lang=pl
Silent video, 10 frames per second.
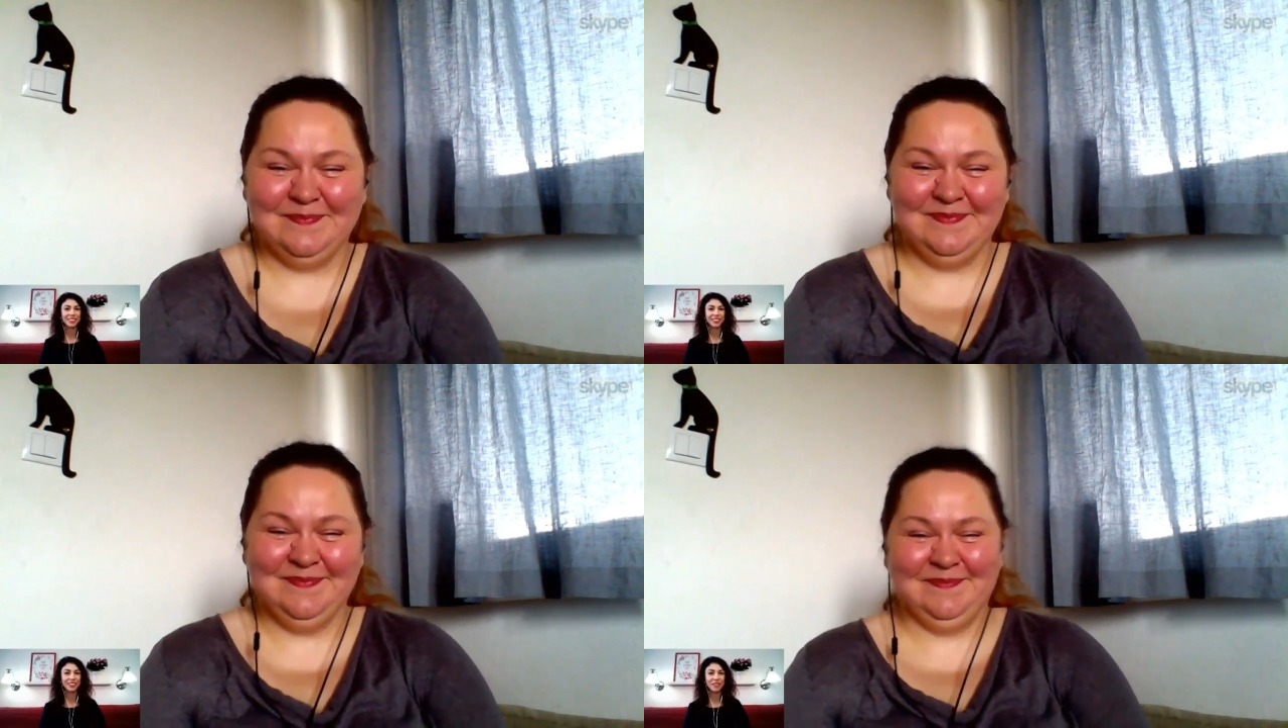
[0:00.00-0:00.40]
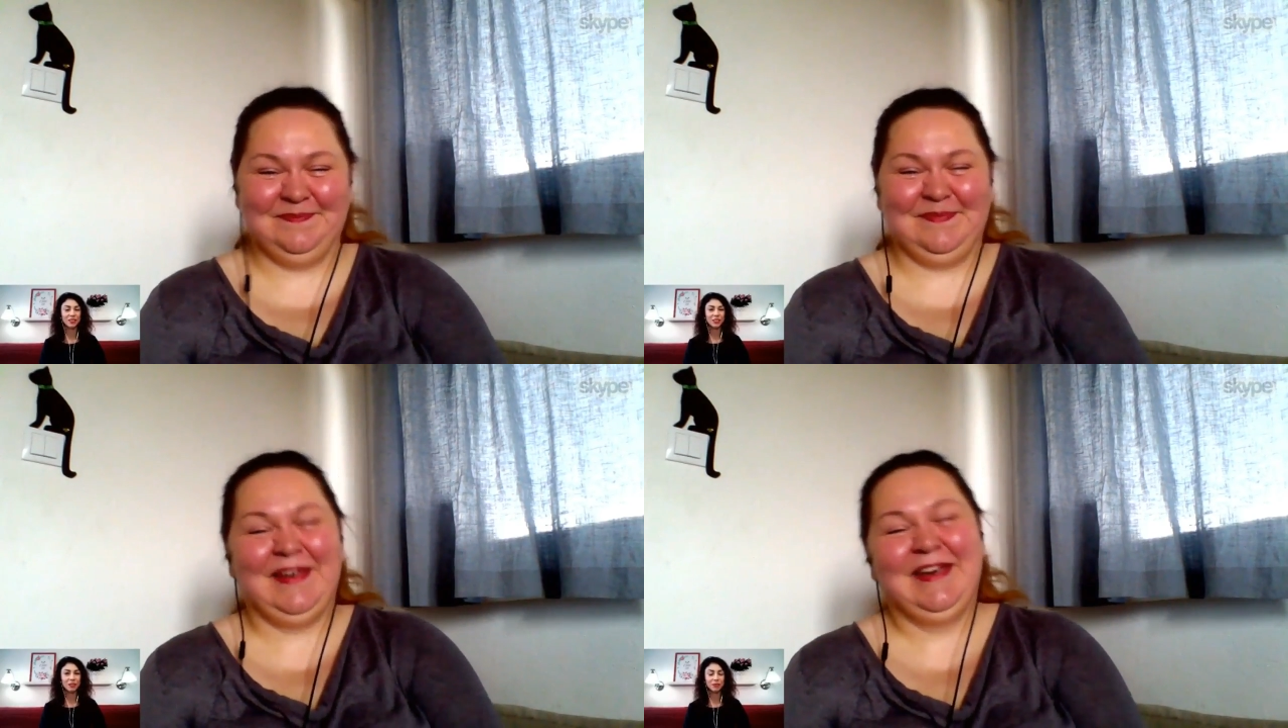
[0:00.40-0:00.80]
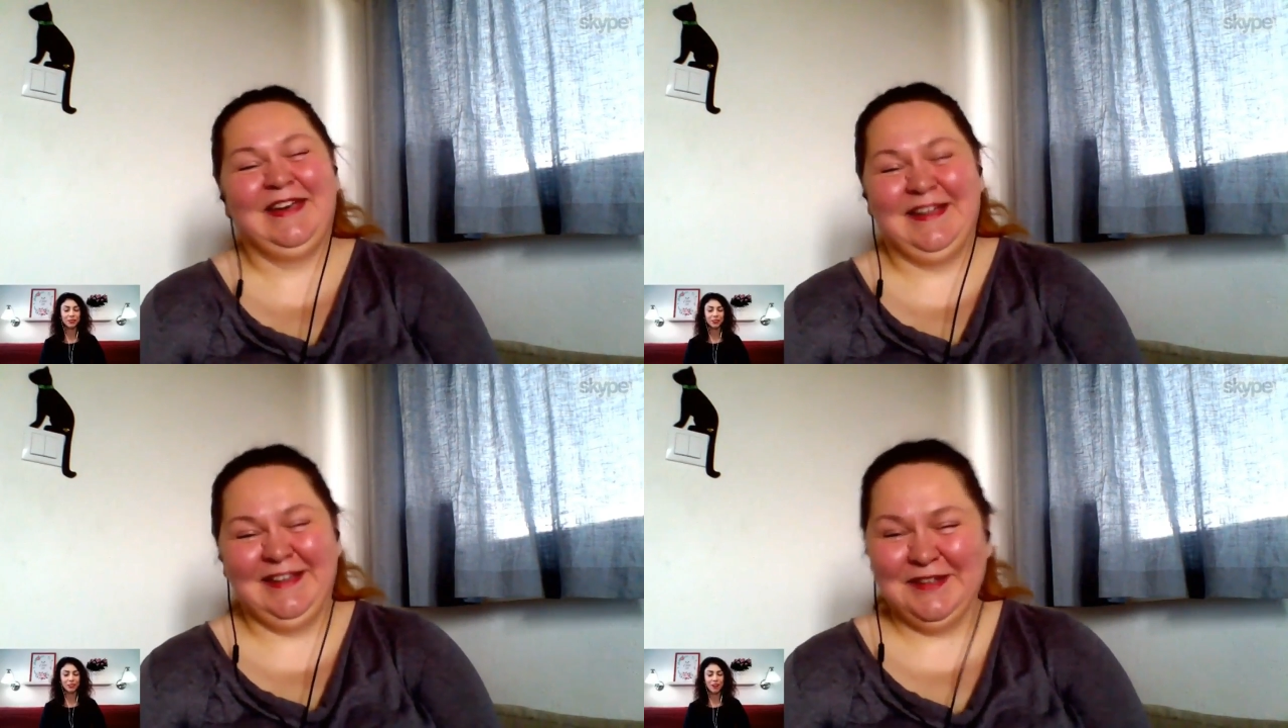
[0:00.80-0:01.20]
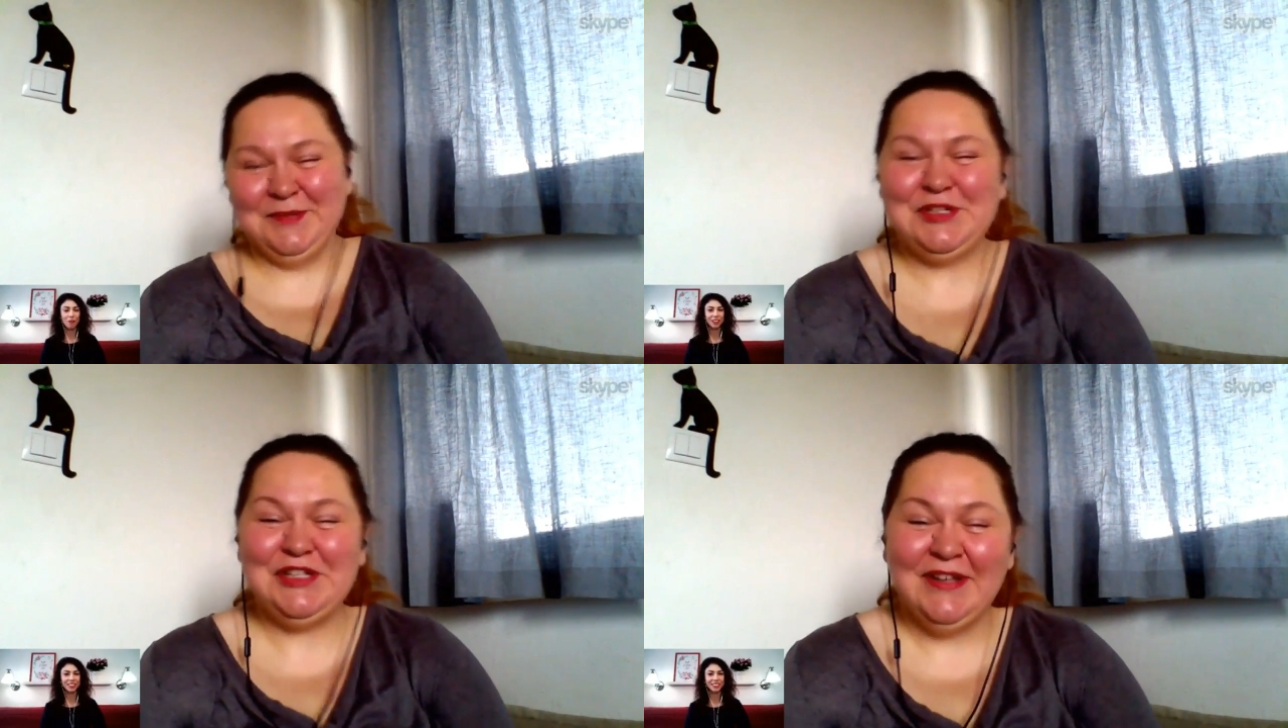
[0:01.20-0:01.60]
co tam, co tam przygotowałaś?
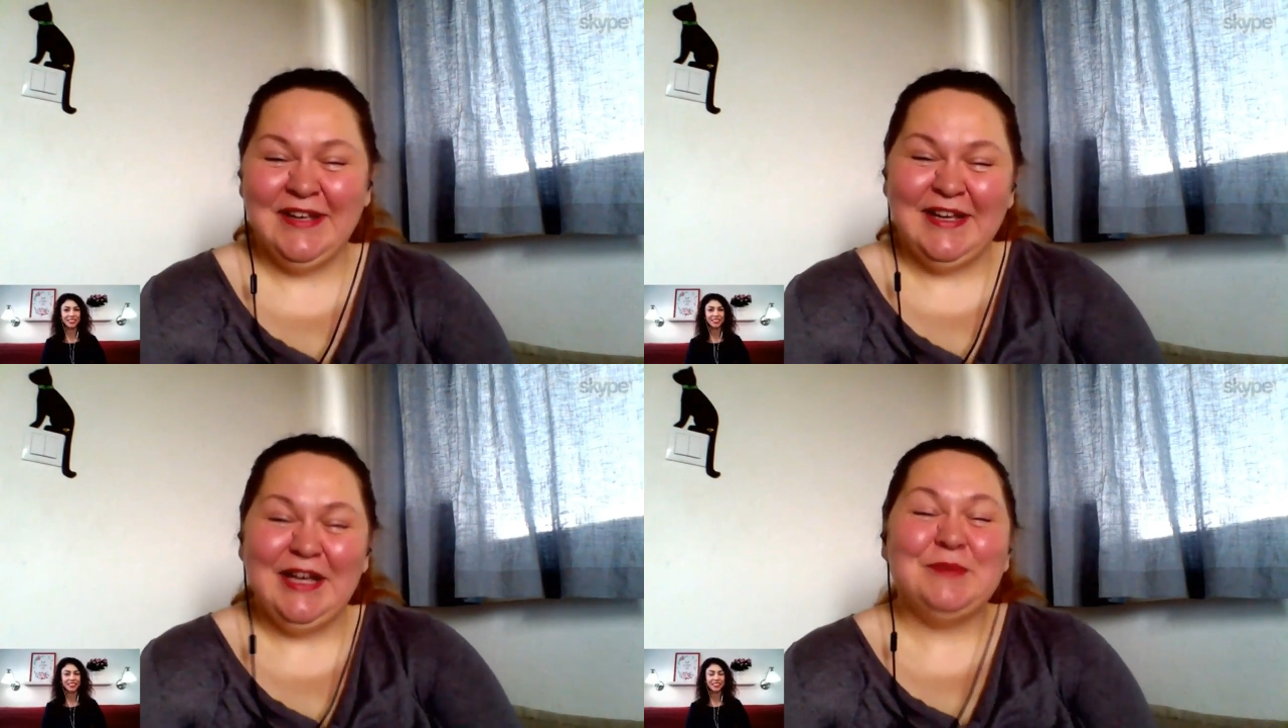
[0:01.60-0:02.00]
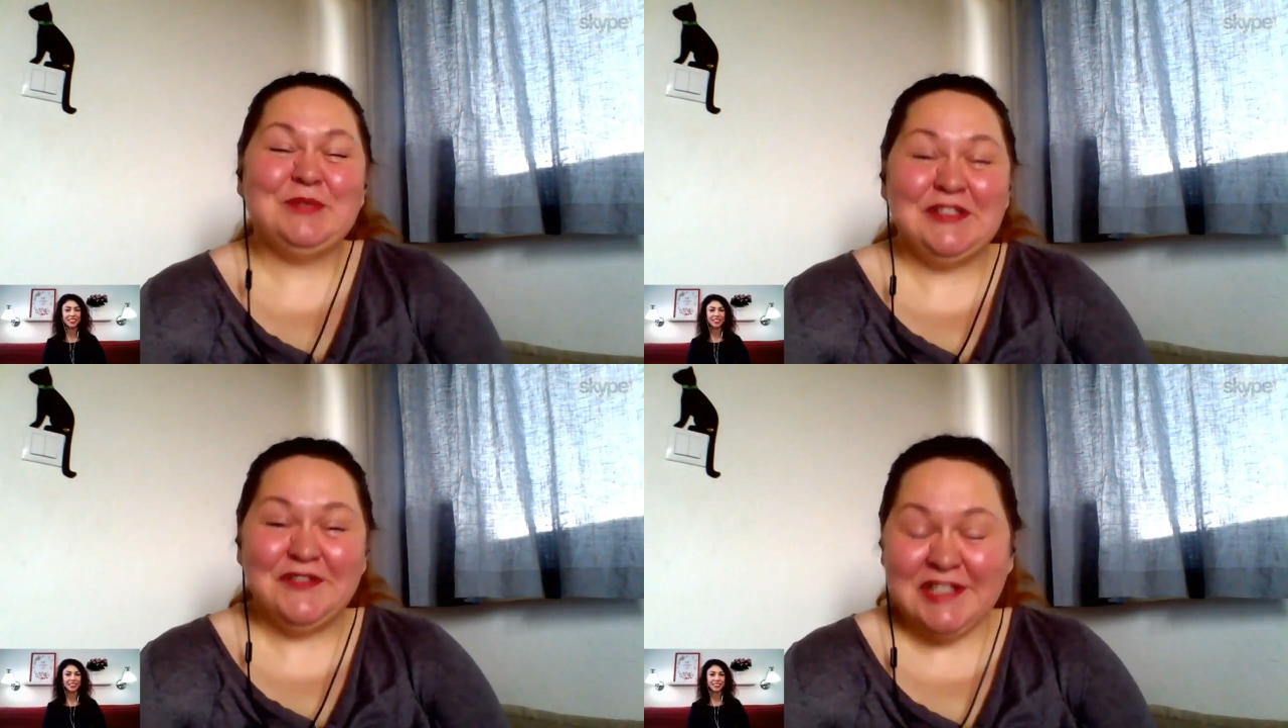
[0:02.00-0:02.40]
No przede, przede,